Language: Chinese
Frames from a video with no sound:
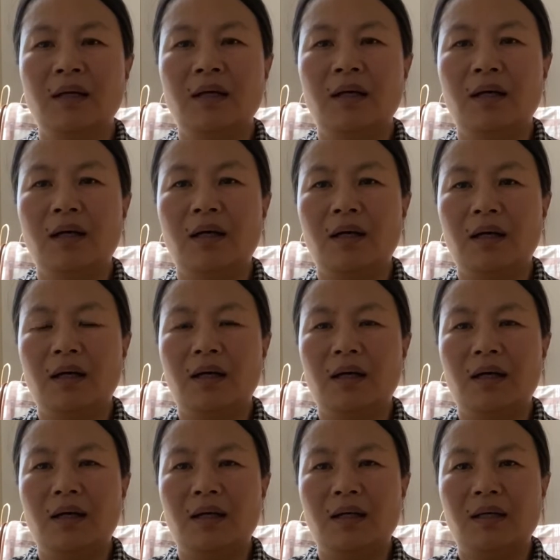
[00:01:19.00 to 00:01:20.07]

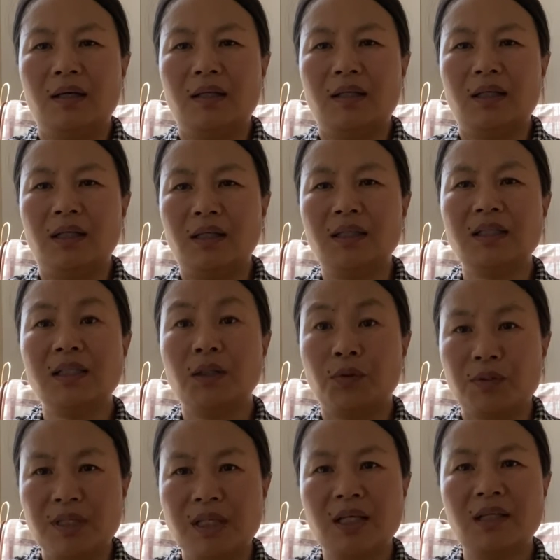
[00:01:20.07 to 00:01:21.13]
呃，而有
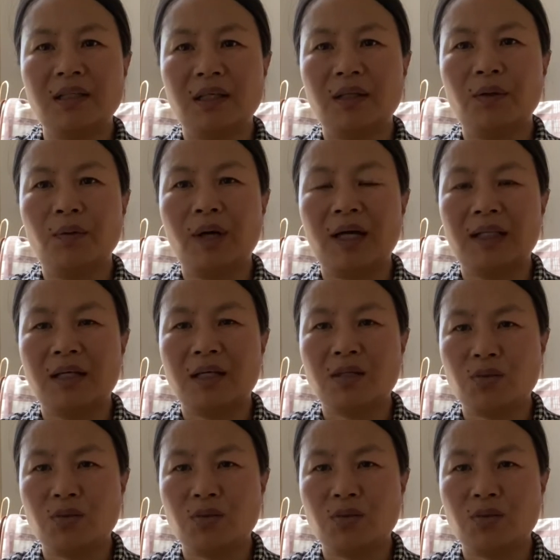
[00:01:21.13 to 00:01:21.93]
些个人的话呢，